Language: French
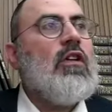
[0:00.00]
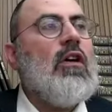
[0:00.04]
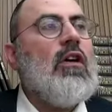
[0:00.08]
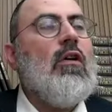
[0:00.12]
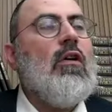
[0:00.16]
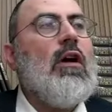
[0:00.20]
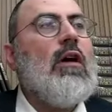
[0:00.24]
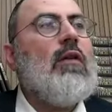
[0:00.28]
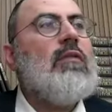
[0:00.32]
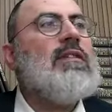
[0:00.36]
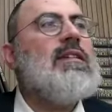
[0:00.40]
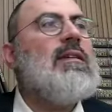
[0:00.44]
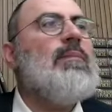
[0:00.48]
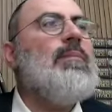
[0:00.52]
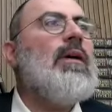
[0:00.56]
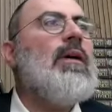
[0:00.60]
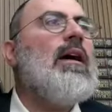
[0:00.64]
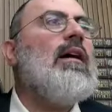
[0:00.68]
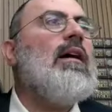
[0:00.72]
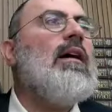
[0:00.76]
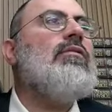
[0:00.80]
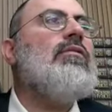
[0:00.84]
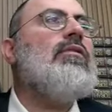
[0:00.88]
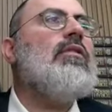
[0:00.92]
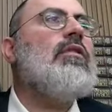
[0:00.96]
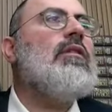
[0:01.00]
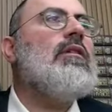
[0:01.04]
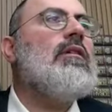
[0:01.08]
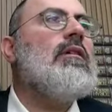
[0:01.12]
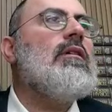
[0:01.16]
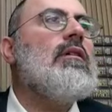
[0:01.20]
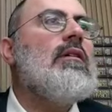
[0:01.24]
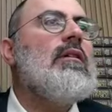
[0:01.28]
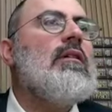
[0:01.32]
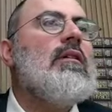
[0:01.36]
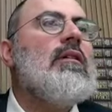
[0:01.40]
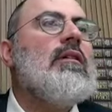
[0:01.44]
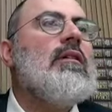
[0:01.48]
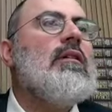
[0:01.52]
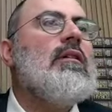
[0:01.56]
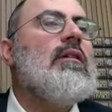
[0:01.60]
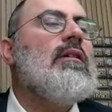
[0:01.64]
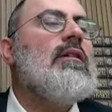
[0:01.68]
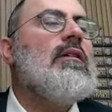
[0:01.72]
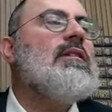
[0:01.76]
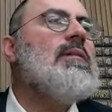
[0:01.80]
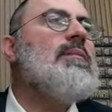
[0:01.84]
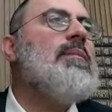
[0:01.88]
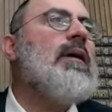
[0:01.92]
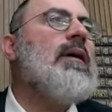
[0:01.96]
Cheoref, c'est pas grave
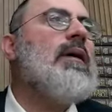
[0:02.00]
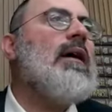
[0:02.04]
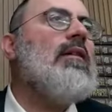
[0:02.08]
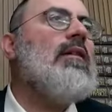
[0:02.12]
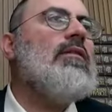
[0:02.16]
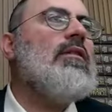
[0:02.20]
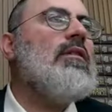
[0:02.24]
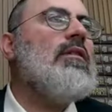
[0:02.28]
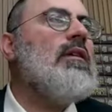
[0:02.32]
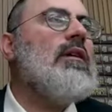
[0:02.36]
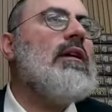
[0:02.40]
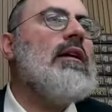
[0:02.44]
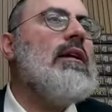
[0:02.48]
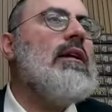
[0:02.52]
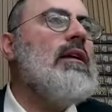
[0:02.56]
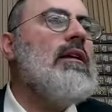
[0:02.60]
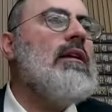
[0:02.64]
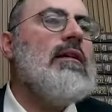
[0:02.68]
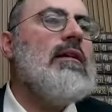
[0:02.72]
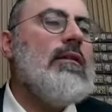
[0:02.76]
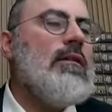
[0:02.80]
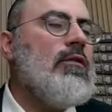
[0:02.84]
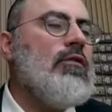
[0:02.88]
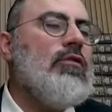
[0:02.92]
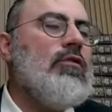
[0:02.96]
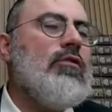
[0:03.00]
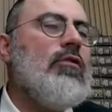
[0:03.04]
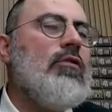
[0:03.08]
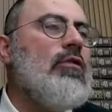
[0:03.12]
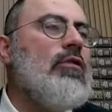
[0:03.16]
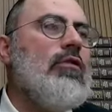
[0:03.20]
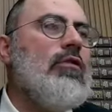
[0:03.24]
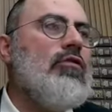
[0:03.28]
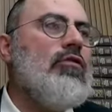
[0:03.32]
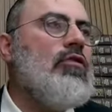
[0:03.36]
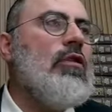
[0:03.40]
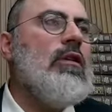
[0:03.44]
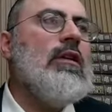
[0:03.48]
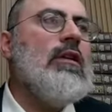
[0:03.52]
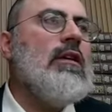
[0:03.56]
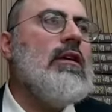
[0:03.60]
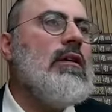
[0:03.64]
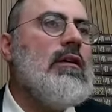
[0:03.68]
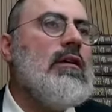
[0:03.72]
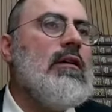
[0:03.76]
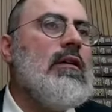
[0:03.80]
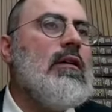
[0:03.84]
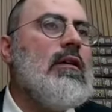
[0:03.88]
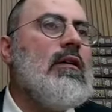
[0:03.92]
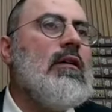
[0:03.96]
c'est pas grave. Eli, je te, le
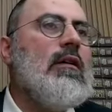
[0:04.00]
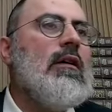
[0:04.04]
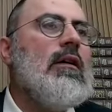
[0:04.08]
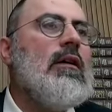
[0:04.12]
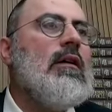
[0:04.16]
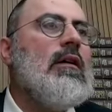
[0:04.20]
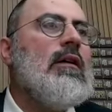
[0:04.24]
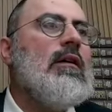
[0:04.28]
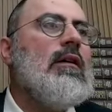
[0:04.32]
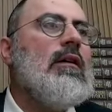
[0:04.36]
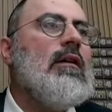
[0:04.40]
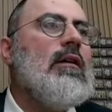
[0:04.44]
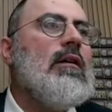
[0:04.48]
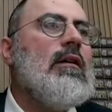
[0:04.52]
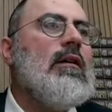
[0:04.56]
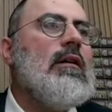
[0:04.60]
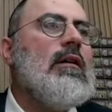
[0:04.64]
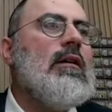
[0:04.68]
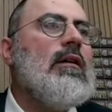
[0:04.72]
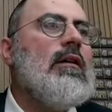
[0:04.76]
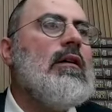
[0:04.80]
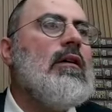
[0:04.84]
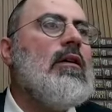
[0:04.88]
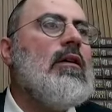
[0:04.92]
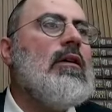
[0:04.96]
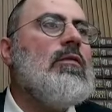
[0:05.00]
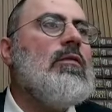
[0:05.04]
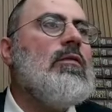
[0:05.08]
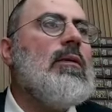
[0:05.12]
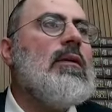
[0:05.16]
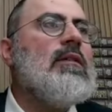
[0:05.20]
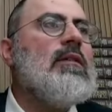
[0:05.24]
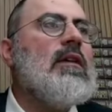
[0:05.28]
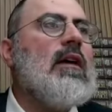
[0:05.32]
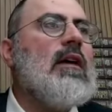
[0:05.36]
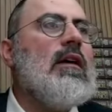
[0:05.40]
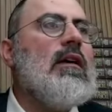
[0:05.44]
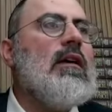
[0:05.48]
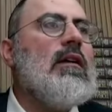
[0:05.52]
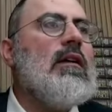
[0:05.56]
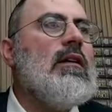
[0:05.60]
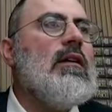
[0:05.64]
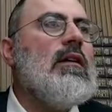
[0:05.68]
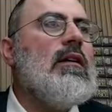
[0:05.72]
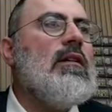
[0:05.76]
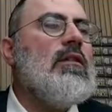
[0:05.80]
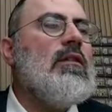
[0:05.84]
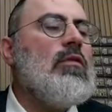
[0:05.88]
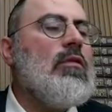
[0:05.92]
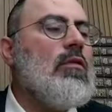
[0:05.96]
dis, dans ils,
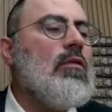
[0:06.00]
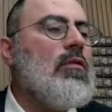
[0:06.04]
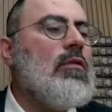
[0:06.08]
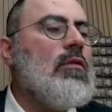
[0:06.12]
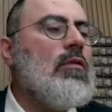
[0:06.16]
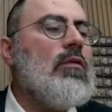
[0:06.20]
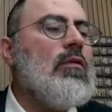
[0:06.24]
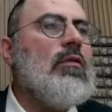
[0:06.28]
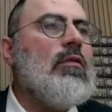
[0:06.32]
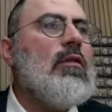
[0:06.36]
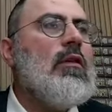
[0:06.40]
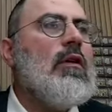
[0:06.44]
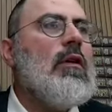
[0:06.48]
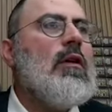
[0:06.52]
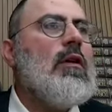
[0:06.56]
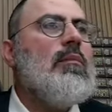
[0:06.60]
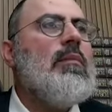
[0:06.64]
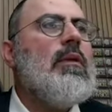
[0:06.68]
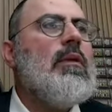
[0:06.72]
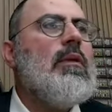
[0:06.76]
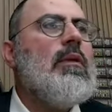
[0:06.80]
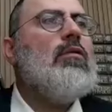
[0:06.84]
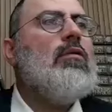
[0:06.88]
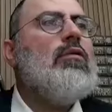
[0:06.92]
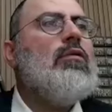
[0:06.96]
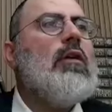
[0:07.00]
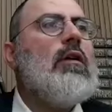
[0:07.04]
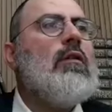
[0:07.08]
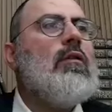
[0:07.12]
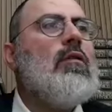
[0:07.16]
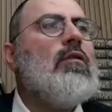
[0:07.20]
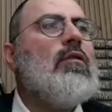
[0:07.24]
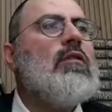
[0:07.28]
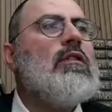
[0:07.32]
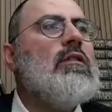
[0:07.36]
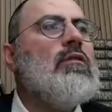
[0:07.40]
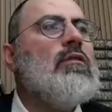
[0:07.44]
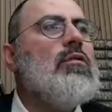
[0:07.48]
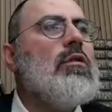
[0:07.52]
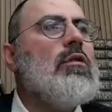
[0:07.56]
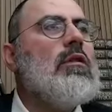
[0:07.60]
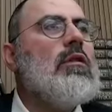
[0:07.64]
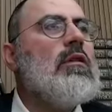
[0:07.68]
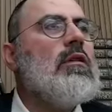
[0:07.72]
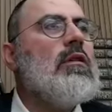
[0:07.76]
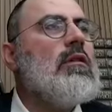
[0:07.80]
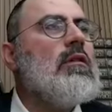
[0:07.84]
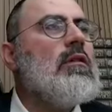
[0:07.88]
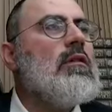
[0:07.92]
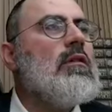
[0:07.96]
ils sont. Mais au dans le
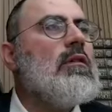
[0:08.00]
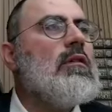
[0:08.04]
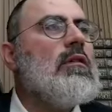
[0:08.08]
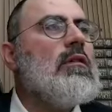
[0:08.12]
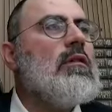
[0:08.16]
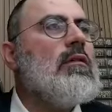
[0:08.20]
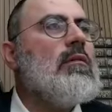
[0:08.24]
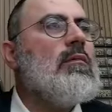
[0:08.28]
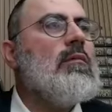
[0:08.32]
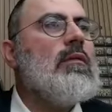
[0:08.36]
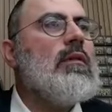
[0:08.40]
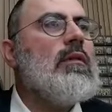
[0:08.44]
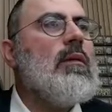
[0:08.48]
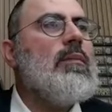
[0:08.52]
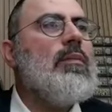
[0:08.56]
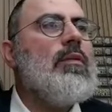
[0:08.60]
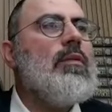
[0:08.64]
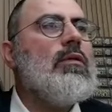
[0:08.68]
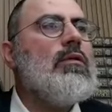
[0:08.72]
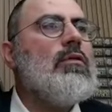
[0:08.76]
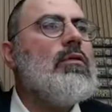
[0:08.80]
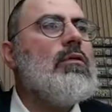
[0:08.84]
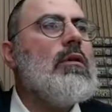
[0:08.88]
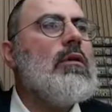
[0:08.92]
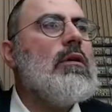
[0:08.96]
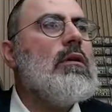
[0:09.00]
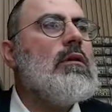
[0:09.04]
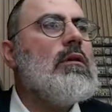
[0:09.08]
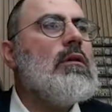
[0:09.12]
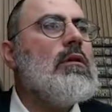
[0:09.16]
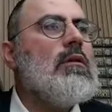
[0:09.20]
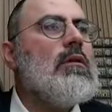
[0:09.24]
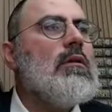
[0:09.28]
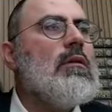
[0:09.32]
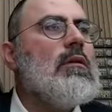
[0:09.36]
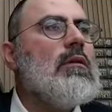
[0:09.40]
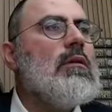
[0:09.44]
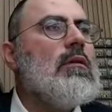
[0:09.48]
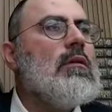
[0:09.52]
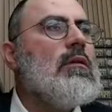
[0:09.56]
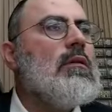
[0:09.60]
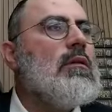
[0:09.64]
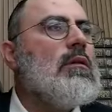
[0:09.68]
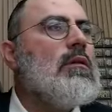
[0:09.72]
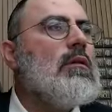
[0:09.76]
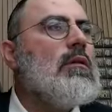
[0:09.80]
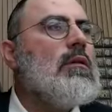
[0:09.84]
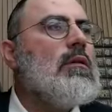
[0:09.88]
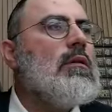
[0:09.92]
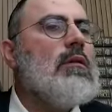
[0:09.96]
Sidour, euh, n'importe quoi.
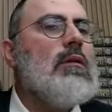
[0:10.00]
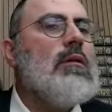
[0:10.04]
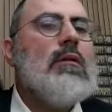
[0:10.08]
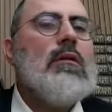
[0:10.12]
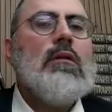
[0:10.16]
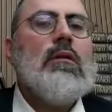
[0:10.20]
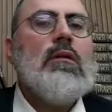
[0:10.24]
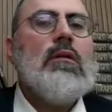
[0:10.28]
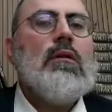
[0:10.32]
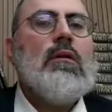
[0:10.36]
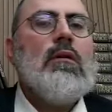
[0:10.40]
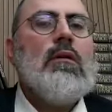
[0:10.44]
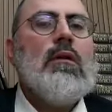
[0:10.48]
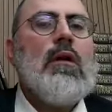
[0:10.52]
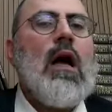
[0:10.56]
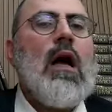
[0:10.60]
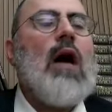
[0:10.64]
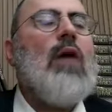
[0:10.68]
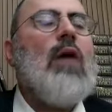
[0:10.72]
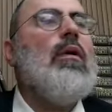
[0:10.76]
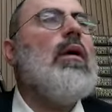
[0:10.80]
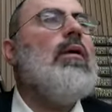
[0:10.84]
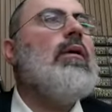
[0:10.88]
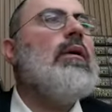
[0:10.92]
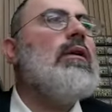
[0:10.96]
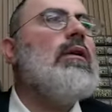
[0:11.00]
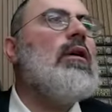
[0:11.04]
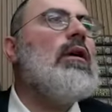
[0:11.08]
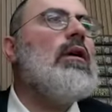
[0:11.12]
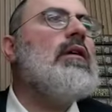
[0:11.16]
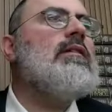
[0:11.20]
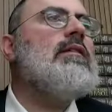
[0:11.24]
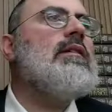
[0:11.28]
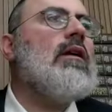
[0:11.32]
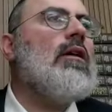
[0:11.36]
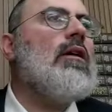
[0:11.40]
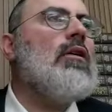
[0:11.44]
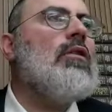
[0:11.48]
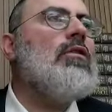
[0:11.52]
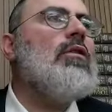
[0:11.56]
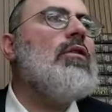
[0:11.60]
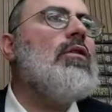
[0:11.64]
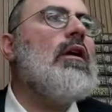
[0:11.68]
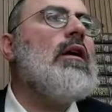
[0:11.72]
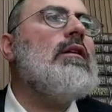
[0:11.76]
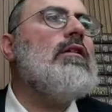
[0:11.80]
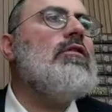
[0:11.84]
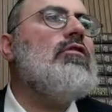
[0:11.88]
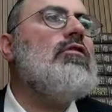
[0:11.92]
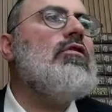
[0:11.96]
Ah oui, mais dans les Sikhot
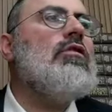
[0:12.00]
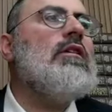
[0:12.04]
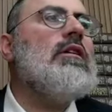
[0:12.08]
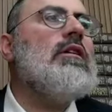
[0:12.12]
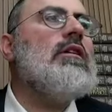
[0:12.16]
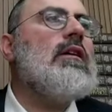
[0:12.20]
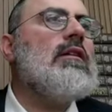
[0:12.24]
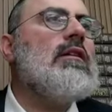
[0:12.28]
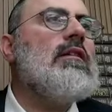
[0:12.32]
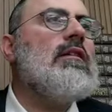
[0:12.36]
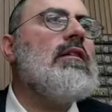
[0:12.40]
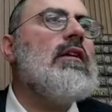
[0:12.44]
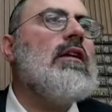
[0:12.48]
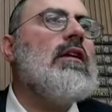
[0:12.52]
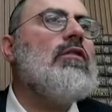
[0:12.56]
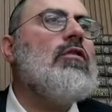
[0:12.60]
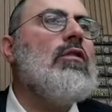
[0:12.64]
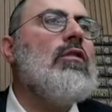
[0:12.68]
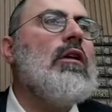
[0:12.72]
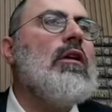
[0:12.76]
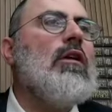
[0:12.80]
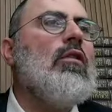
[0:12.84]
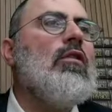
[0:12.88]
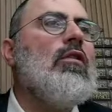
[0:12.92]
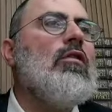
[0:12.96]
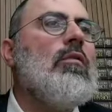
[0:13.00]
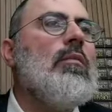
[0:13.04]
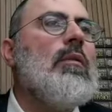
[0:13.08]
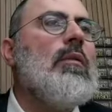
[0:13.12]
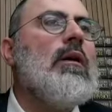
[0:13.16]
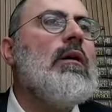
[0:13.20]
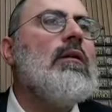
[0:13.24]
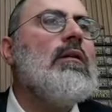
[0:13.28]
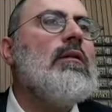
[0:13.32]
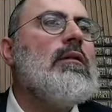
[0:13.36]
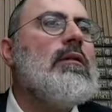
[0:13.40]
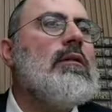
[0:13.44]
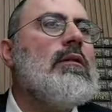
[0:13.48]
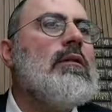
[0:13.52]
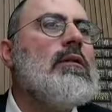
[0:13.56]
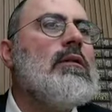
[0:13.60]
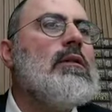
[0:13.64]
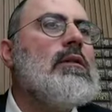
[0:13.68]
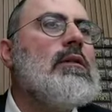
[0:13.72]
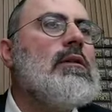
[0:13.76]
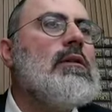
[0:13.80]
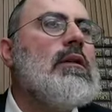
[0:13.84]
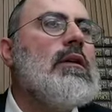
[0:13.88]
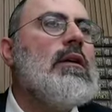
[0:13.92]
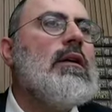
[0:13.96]
de lundi, jeudi, il y a, celui-là en commun.
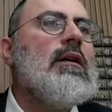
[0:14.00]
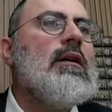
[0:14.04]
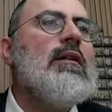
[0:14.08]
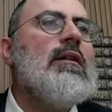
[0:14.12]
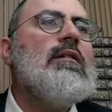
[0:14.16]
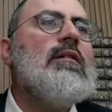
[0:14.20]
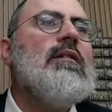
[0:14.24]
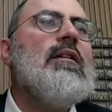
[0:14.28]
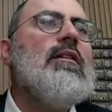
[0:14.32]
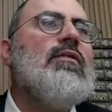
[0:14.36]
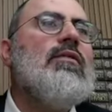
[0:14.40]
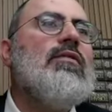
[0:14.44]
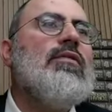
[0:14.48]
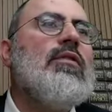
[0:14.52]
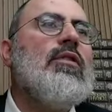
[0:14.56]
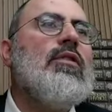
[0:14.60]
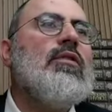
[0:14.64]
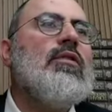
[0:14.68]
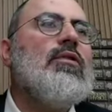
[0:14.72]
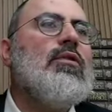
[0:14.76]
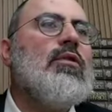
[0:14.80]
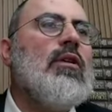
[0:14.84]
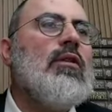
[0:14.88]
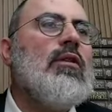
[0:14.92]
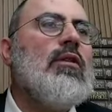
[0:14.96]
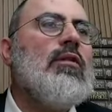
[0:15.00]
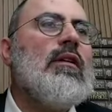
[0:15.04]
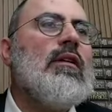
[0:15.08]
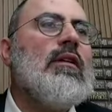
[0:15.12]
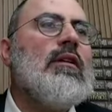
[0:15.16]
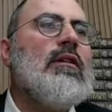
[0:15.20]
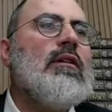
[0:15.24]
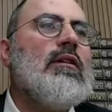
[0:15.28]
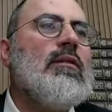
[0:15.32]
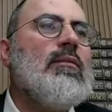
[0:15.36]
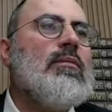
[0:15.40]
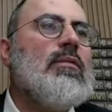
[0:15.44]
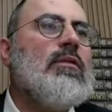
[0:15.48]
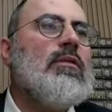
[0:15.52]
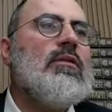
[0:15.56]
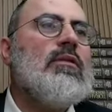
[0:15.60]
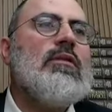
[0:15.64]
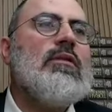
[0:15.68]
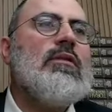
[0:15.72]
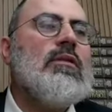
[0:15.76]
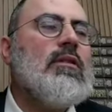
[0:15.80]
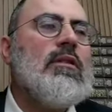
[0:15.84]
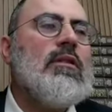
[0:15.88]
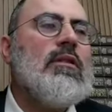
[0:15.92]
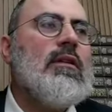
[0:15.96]
Est-ce qu'il est fort, ce Roven Je
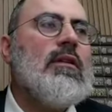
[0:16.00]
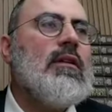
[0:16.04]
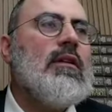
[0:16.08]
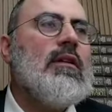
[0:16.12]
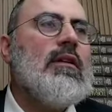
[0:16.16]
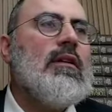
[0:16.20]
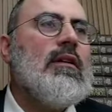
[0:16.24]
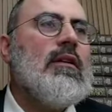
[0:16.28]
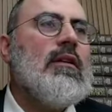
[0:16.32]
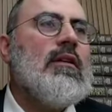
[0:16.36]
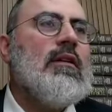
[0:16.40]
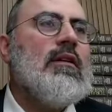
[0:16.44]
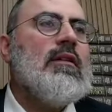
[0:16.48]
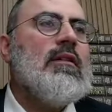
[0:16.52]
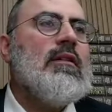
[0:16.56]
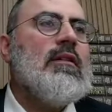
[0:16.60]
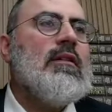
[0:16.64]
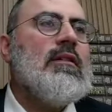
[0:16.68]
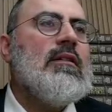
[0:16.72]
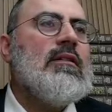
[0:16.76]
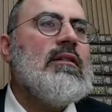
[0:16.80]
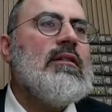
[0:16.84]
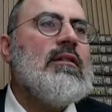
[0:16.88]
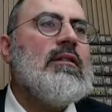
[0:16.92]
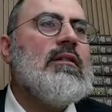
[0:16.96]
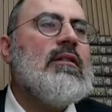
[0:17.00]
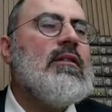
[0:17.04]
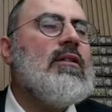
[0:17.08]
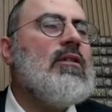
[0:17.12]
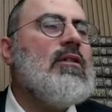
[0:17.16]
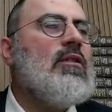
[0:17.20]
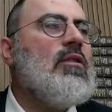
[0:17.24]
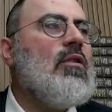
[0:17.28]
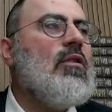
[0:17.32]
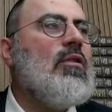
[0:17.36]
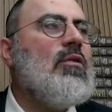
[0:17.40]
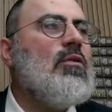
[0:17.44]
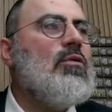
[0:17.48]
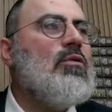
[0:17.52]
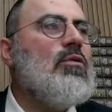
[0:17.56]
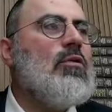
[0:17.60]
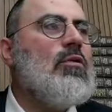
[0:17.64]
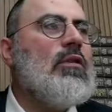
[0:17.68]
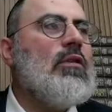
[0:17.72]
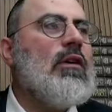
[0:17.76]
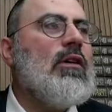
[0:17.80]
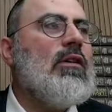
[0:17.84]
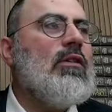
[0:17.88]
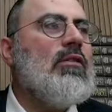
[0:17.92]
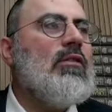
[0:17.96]
sais pas si c'est en C'est le grand
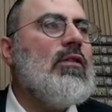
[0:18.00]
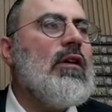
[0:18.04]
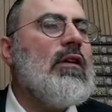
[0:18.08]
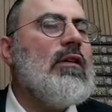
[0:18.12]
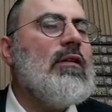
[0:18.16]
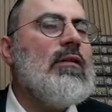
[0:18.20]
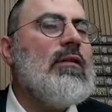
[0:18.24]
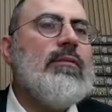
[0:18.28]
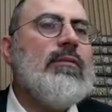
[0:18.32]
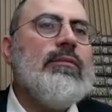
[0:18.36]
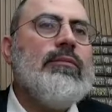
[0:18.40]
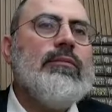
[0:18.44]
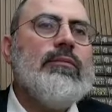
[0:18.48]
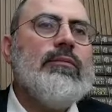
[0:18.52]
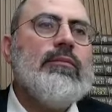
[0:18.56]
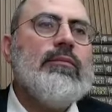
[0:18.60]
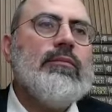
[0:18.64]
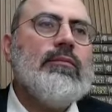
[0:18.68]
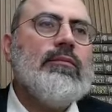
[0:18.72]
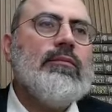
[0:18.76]
retour de Reuven.